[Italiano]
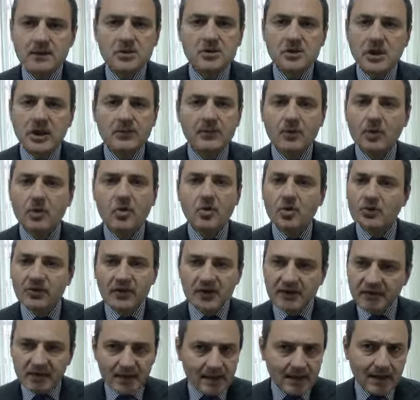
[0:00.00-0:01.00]
diciamo,
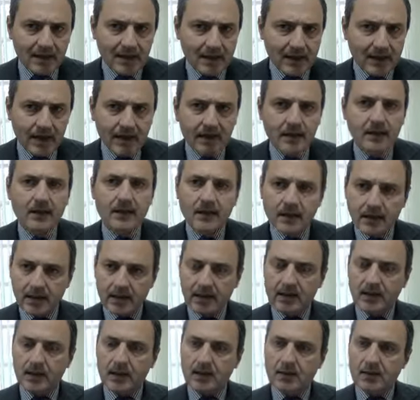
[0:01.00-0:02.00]
condividerà
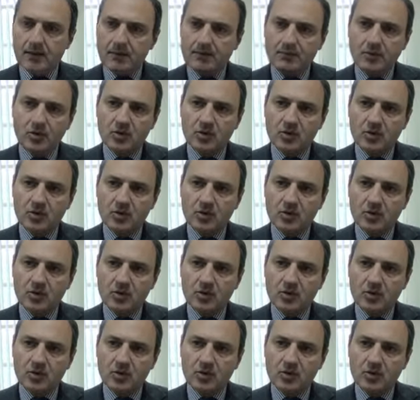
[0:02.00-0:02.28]
e eh,